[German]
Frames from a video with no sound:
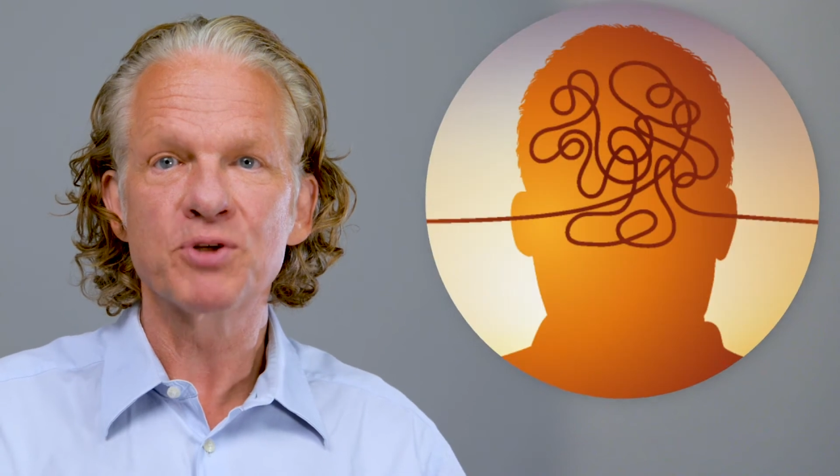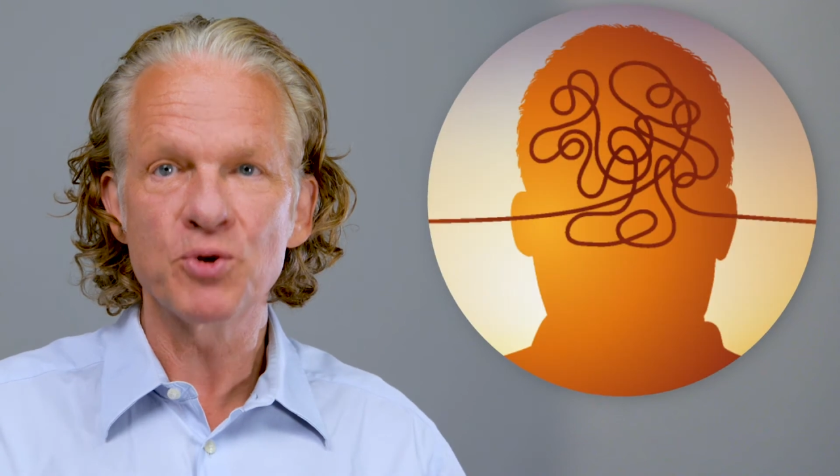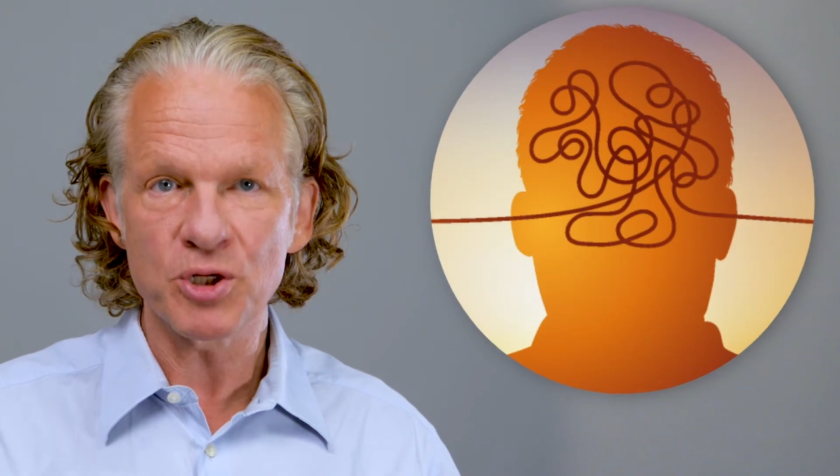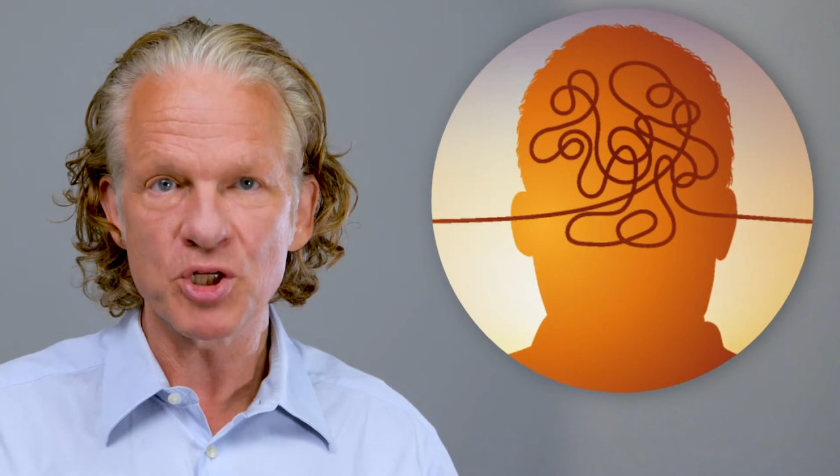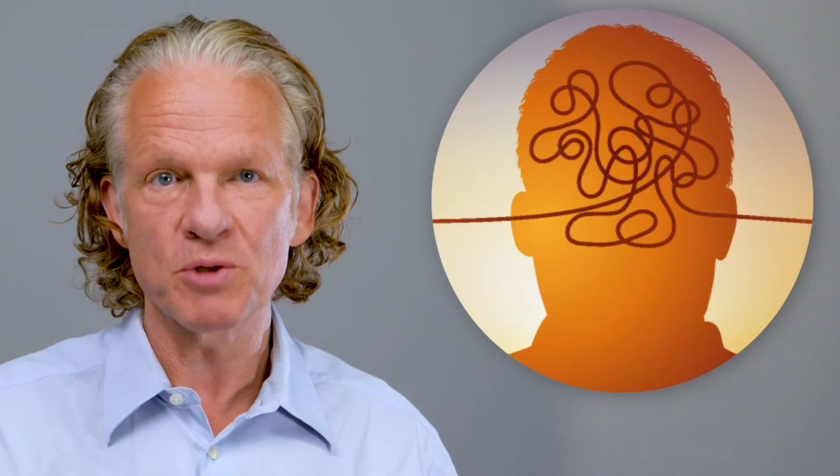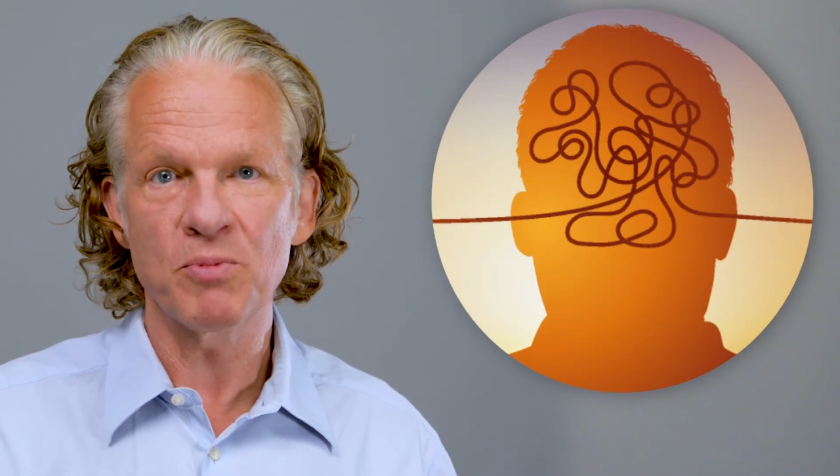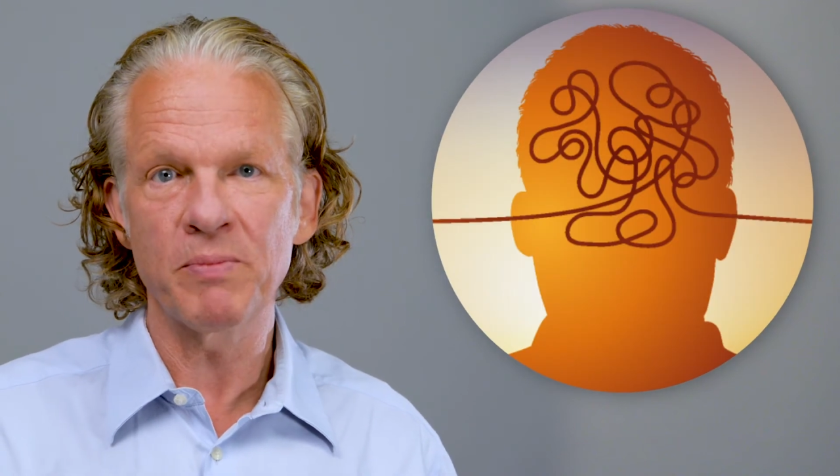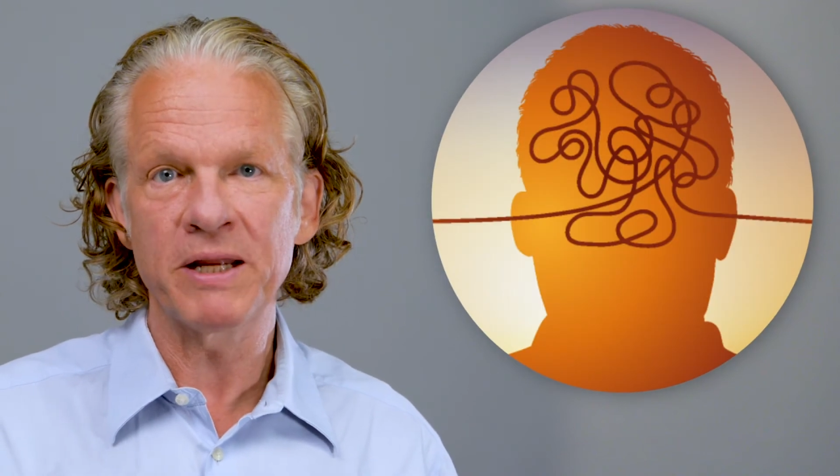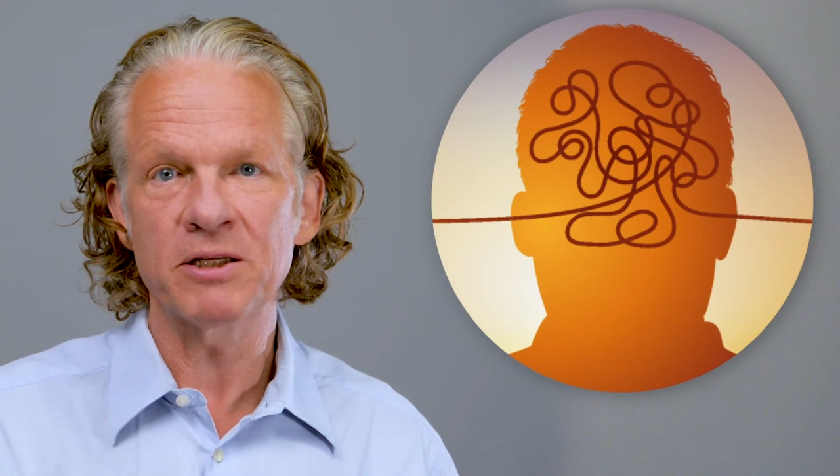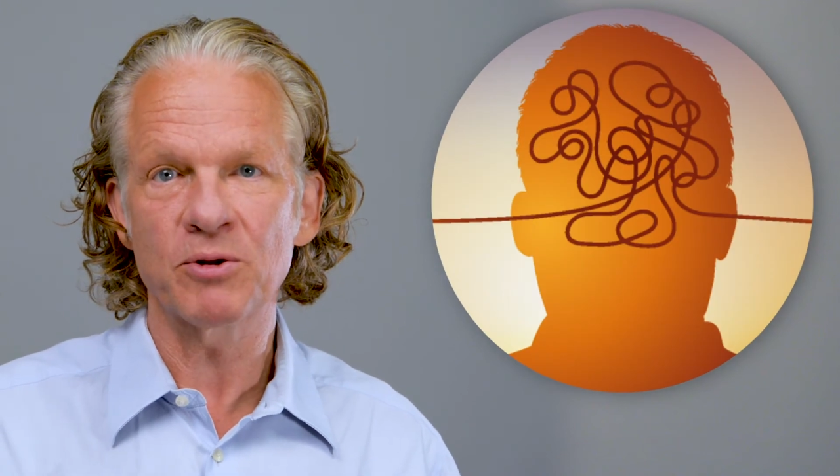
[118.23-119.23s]
Psychische
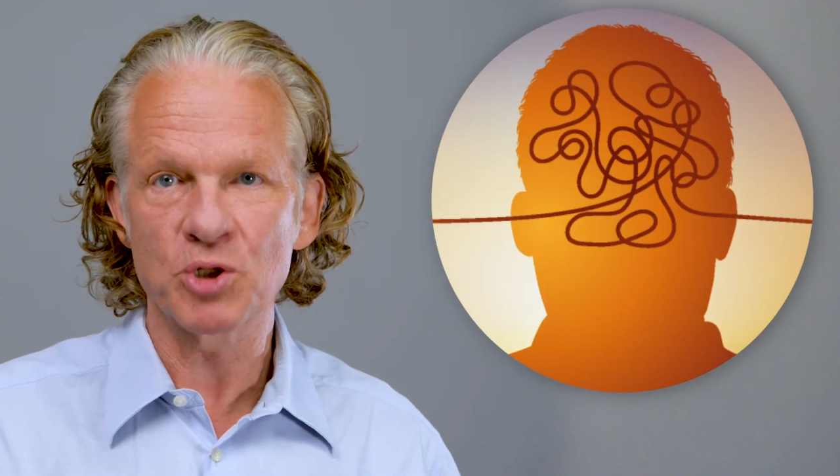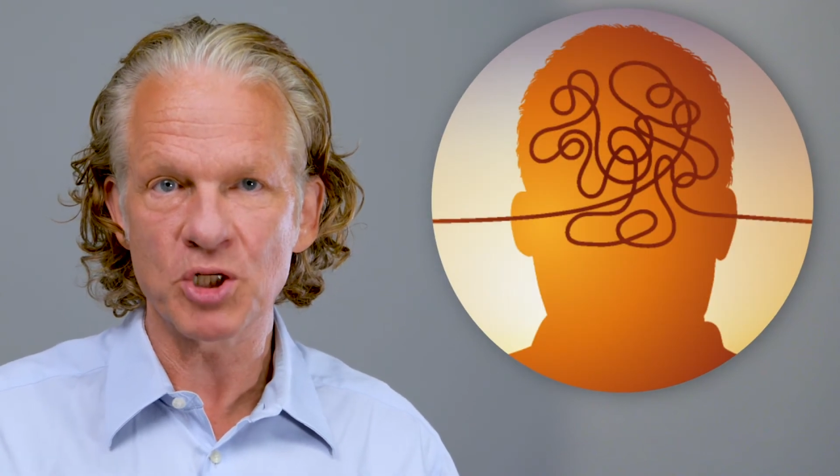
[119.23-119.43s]
Momente und